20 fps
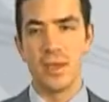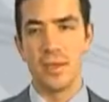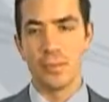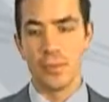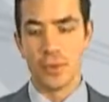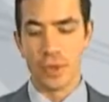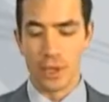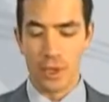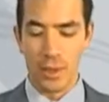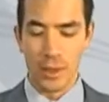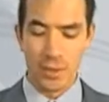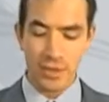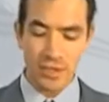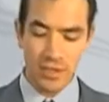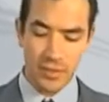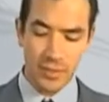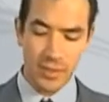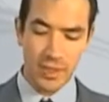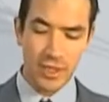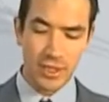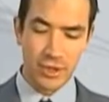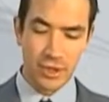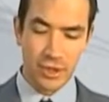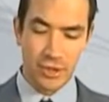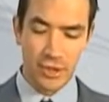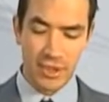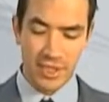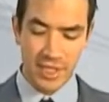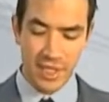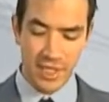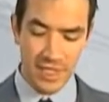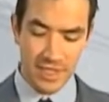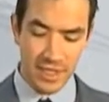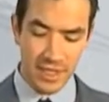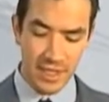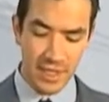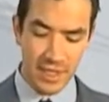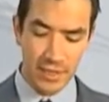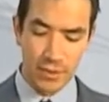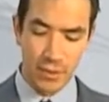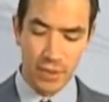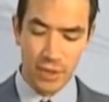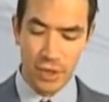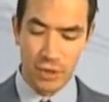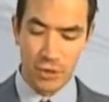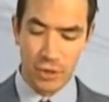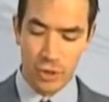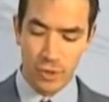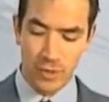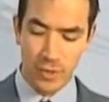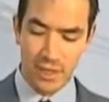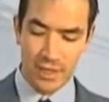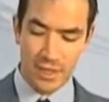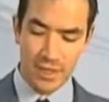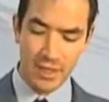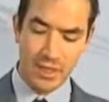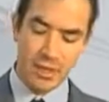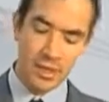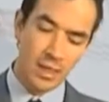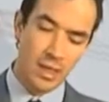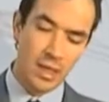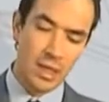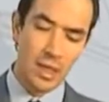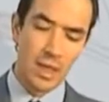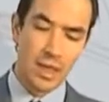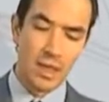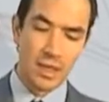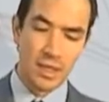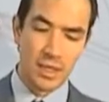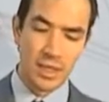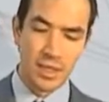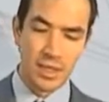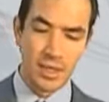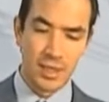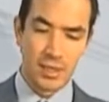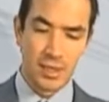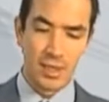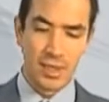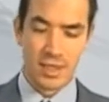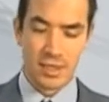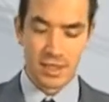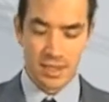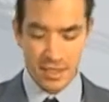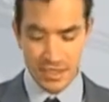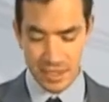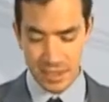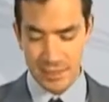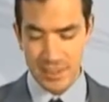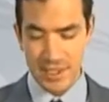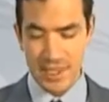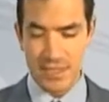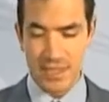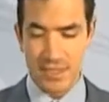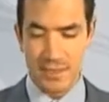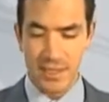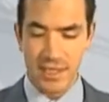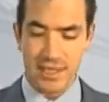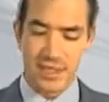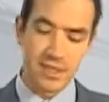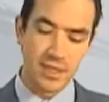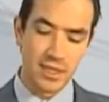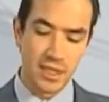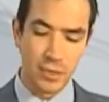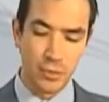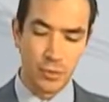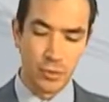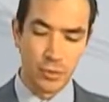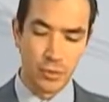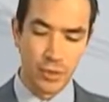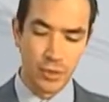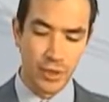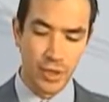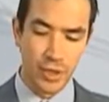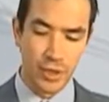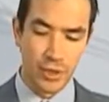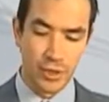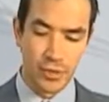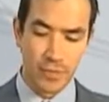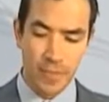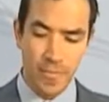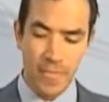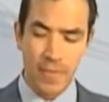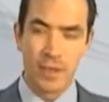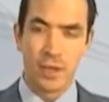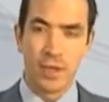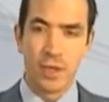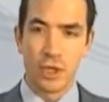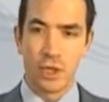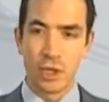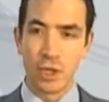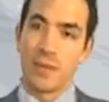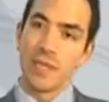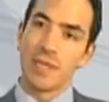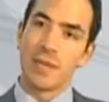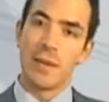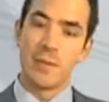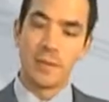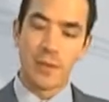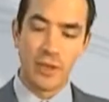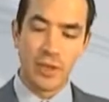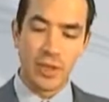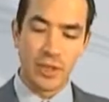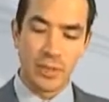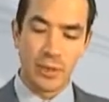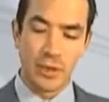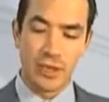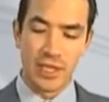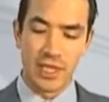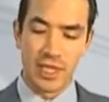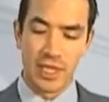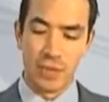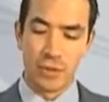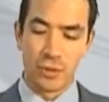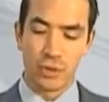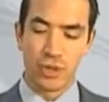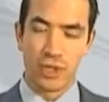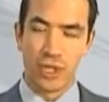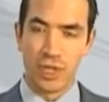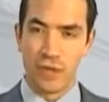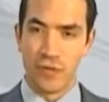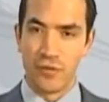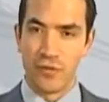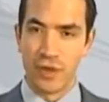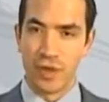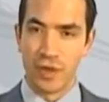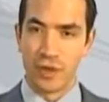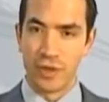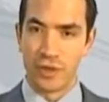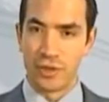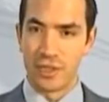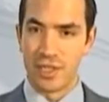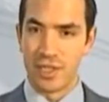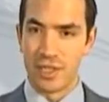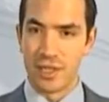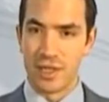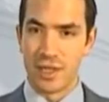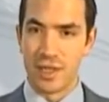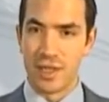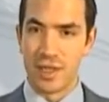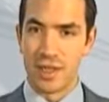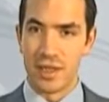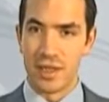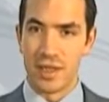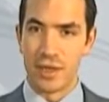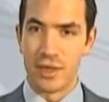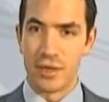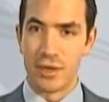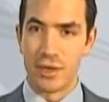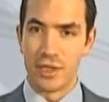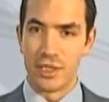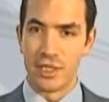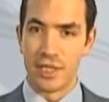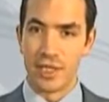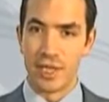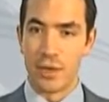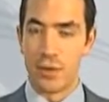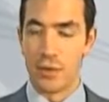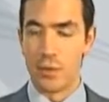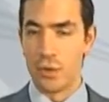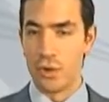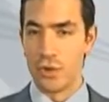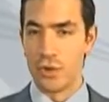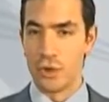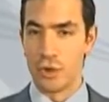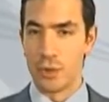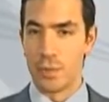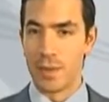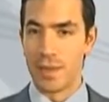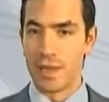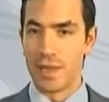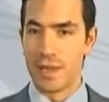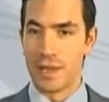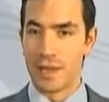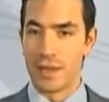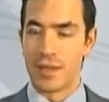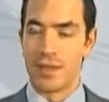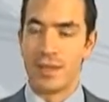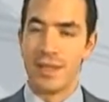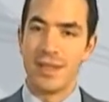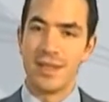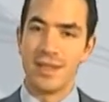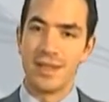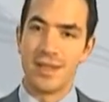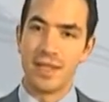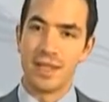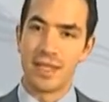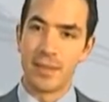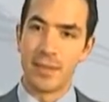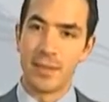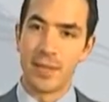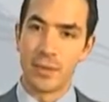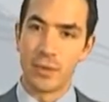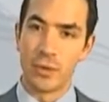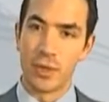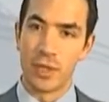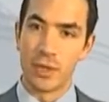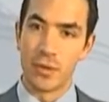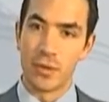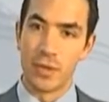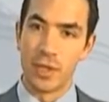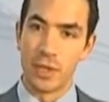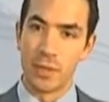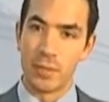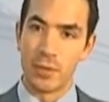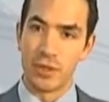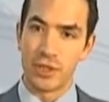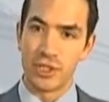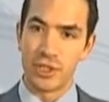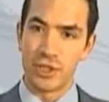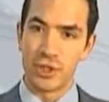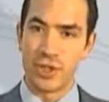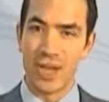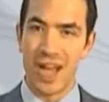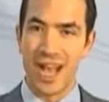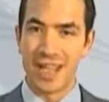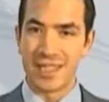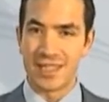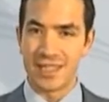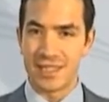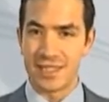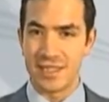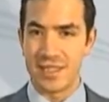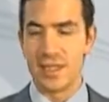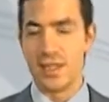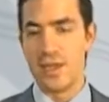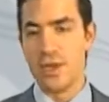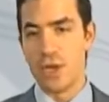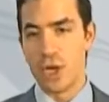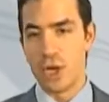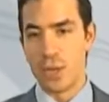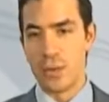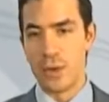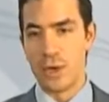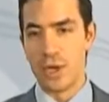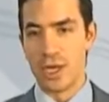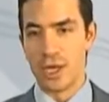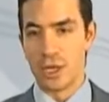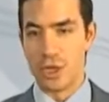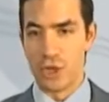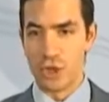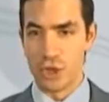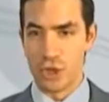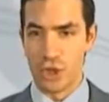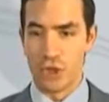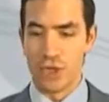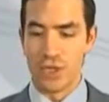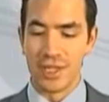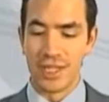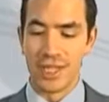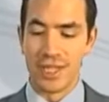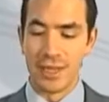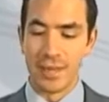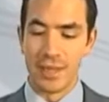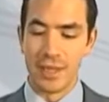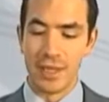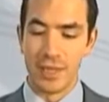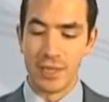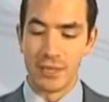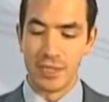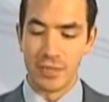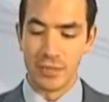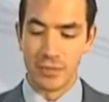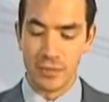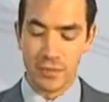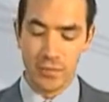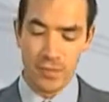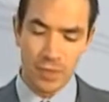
Bueno, que vamos a ver entonces en esta demo del Autómata y del Step 7 Basic 10.5. Os comentaba al principio que tenemos una configuración ya realizada de lo que sería un control PID de la temperatura de un depósito, así como el control de nivel del mismo.